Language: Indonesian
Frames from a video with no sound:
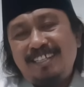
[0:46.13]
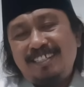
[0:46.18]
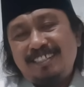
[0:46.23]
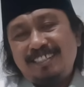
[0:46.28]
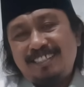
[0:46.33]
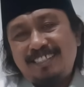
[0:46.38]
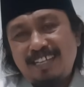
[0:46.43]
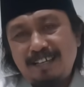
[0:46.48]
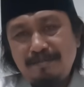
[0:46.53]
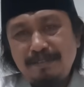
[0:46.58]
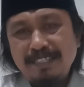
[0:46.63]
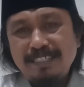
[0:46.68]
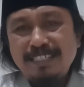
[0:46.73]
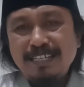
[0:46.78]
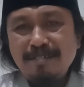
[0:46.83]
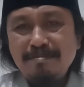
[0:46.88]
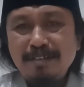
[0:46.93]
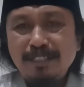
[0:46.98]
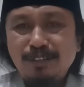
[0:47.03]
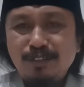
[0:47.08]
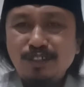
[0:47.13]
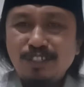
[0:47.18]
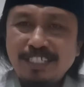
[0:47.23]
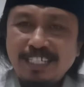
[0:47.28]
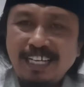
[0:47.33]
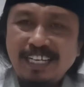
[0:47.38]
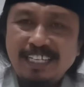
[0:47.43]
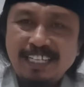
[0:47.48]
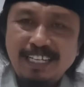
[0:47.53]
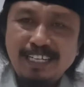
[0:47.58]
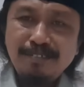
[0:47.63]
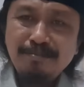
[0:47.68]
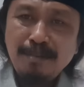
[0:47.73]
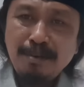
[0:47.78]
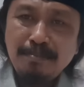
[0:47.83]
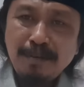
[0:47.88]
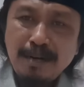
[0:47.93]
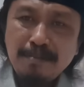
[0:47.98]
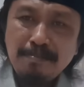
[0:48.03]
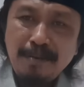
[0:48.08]
Sahabat-sahabatku sekalian,
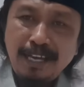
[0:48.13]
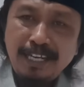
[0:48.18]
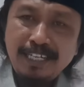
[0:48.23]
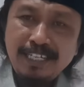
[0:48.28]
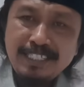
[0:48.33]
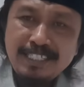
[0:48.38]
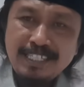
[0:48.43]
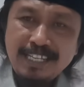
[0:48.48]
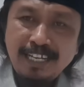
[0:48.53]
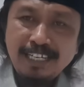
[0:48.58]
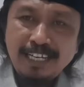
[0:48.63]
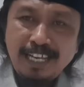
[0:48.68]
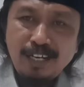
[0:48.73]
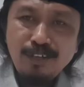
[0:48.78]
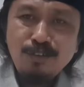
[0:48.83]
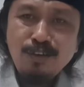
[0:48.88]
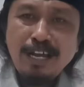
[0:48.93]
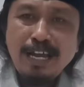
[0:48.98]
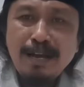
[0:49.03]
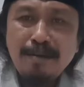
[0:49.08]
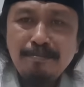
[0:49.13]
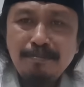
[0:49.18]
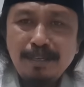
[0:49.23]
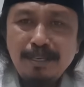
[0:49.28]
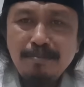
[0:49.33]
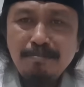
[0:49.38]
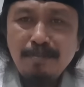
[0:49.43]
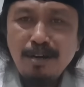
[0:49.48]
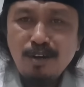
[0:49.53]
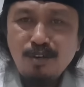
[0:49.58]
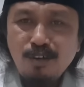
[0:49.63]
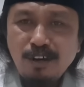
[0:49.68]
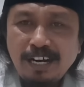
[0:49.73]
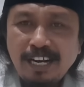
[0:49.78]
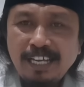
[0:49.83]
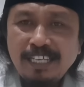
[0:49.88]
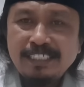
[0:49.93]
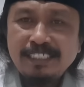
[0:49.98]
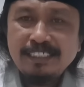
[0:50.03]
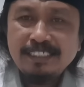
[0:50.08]
beberapa edisi yang lalu kami
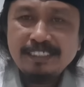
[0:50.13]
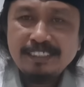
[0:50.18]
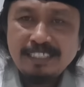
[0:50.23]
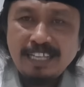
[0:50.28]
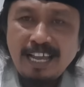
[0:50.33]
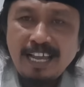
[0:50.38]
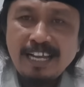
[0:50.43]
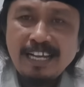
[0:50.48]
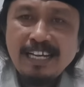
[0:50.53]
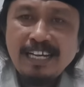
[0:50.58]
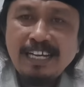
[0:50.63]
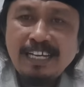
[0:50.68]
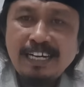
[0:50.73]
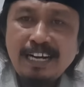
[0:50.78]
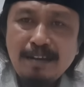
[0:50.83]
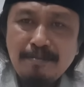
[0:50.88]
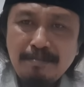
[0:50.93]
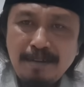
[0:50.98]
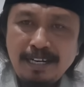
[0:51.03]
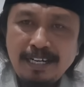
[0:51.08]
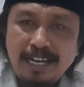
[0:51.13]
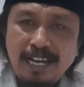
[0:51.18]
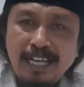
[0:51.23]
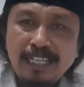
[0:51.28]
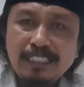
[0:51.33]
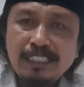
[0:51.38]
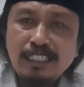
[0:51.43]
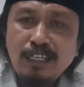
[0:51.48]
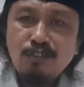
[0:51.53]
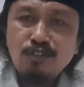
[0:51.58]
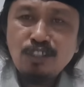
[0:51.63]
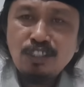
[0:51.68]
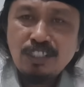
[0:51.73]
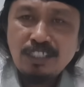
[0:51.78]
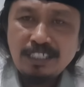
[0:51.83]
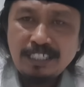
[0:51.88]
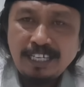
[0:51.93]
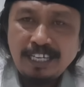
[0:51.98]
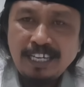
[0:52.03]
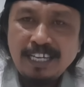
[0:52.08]
mengurai tentang keramat atau
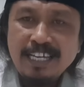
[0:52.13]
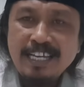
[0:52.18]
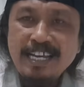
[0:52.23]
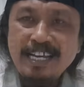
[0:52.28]
Syekh